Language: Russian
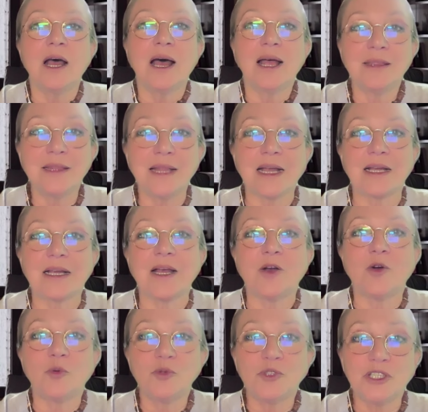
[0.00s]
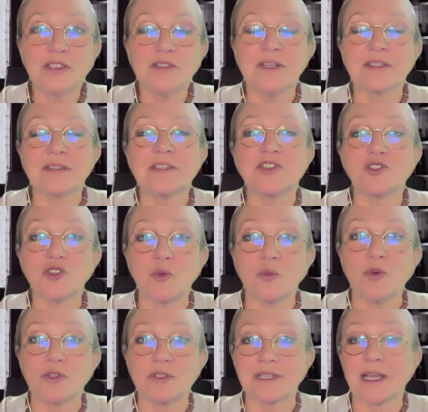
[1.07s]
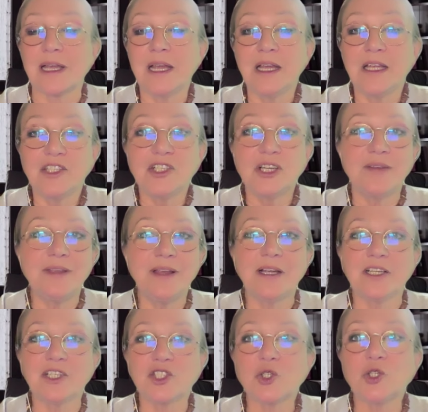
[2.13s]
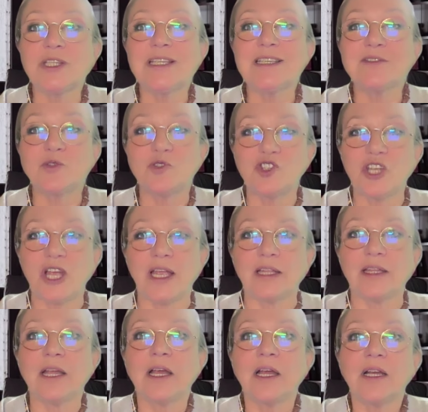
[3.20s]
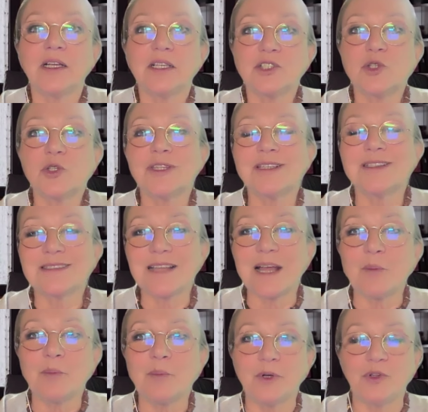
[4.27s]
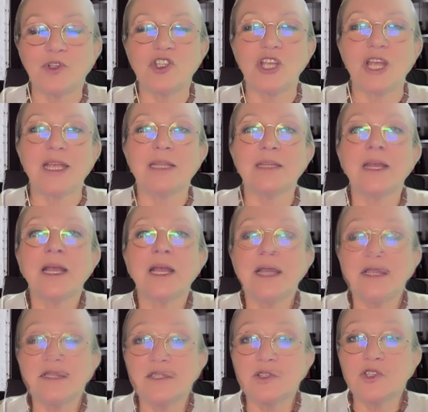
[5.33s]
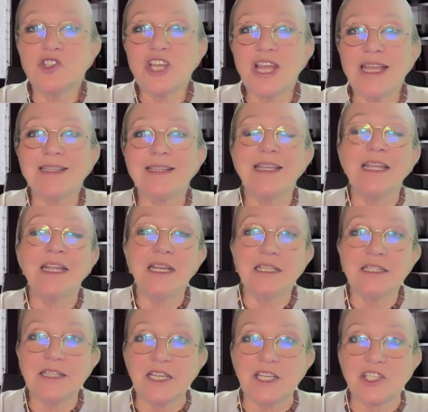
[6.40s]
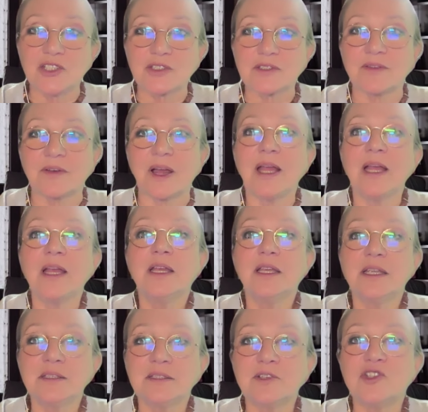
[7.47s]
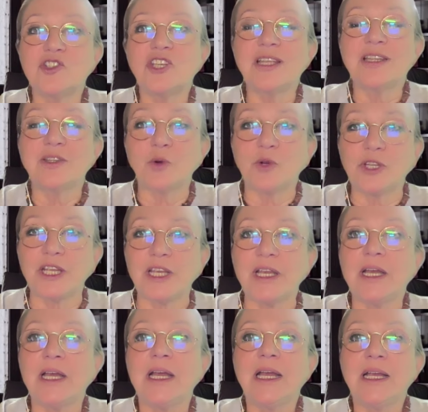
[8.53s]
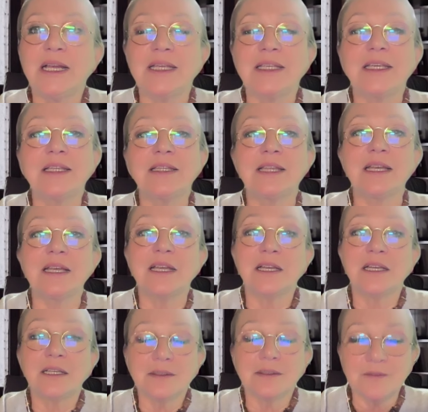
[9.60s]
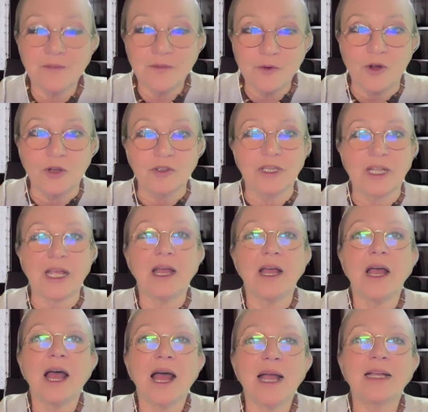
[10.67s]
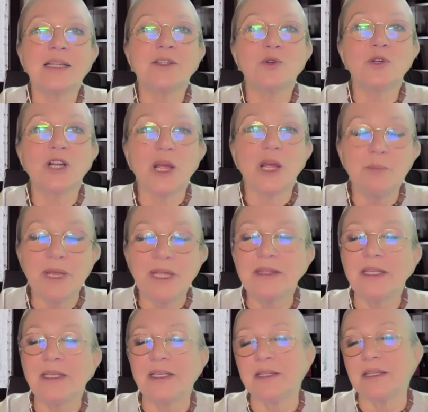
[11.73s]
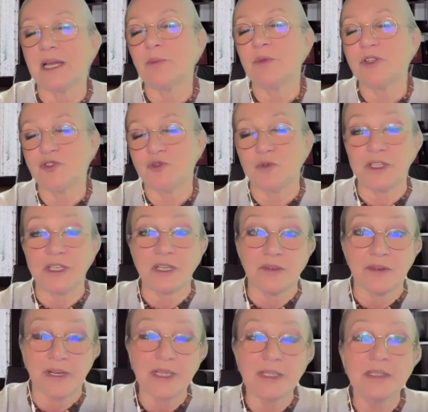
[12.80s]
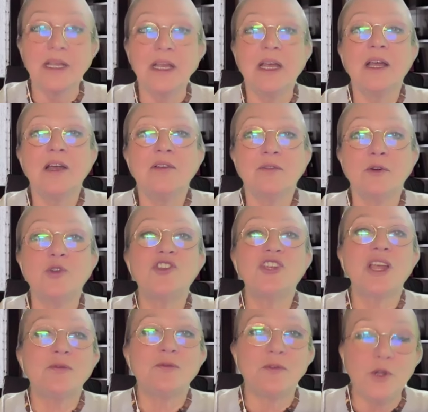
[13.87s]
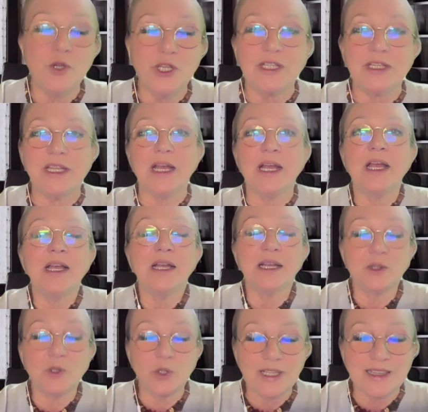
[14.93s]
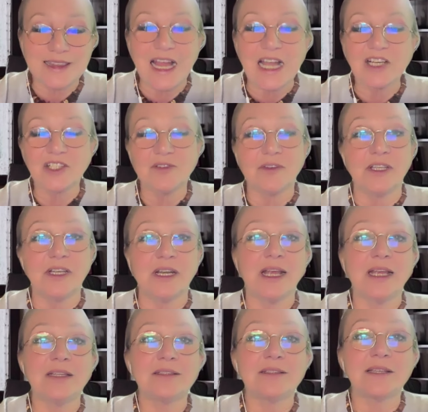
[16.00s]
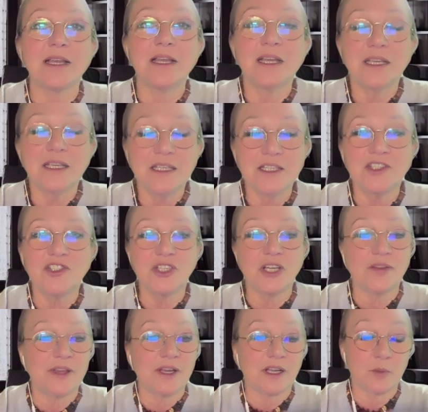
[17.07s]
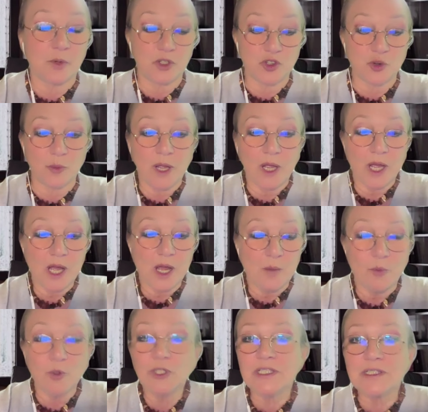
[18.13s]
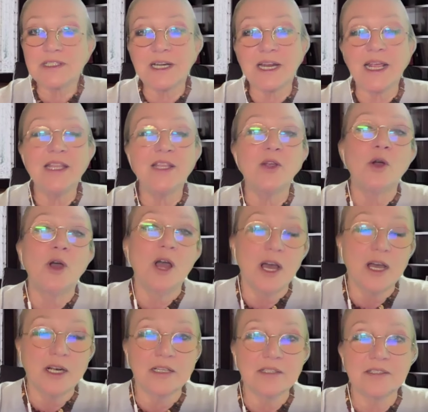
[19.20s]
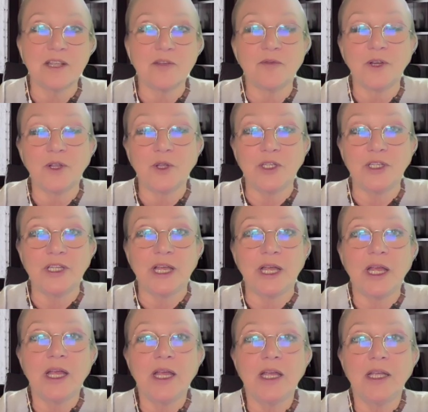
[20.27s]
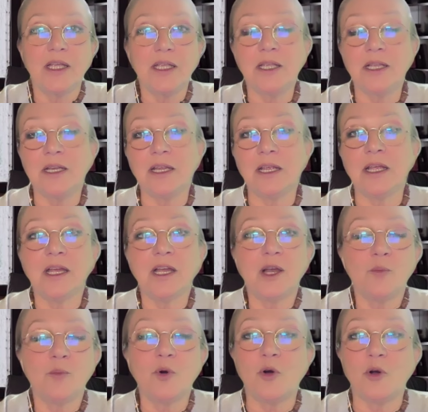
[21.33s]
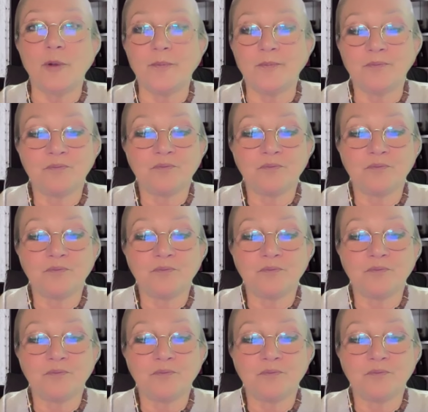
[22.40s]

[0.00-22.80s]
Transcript: Однако общеизвестно, что мозг человека что-то изучает, что-то сам получает. И излучает электричество, и излучает другие какие-то волны, о которых опять-таки нам ничего не говорят, включая флюиды, которые также выделяются из человека. Причем по настроению разные флюиды или по